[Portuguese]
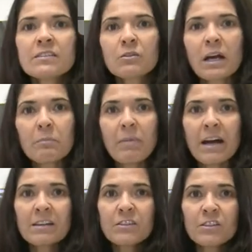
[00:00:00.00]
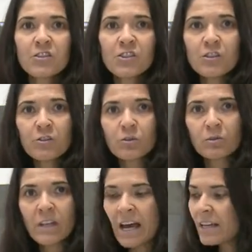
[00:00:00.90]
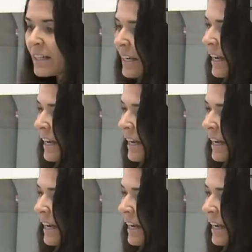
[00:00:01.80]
são capazes de estudar